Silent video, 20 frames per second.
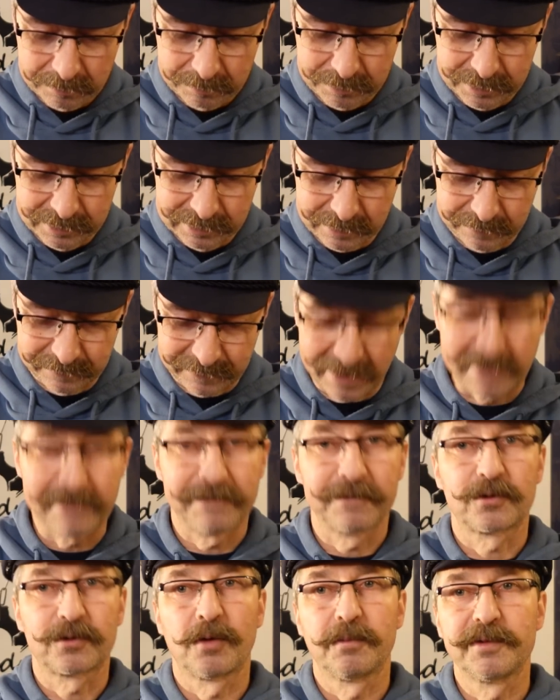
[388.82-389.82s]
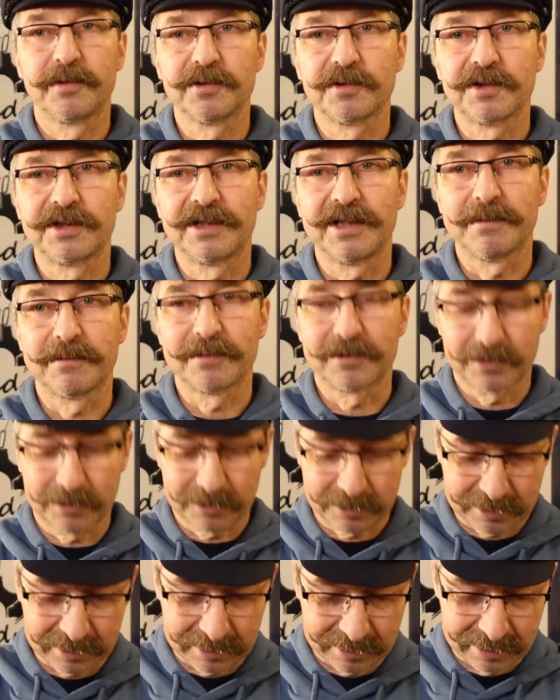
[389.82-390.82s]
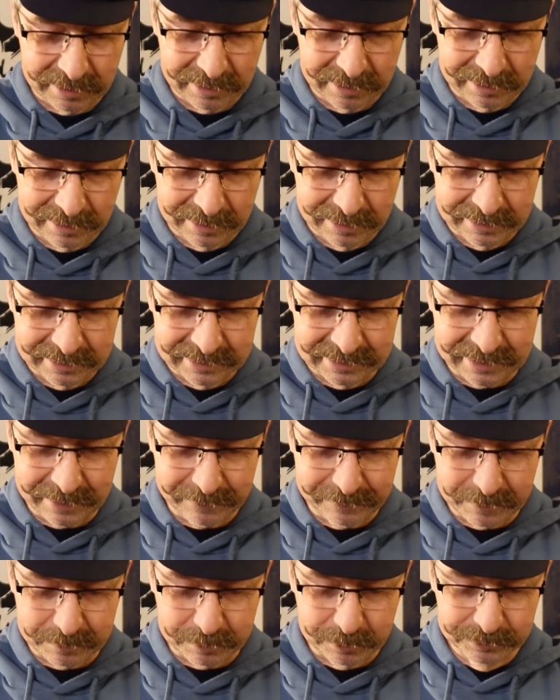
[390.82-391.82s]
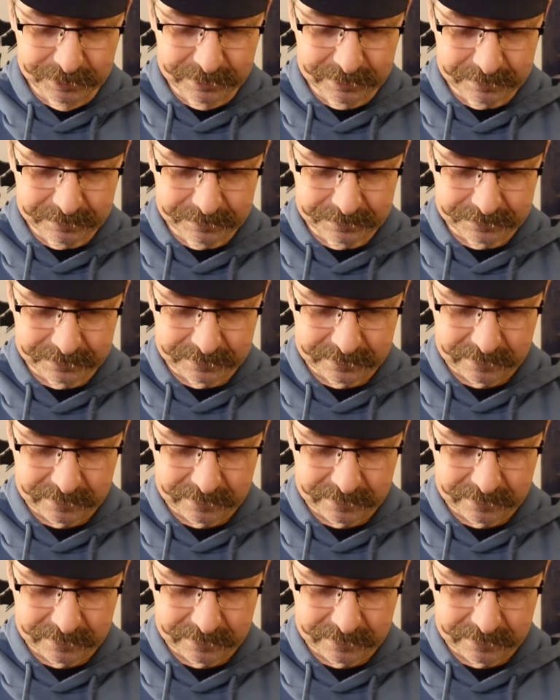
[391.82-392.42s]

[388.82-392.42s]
Bin der Pfeifen-Community immer noch sehr verbunden.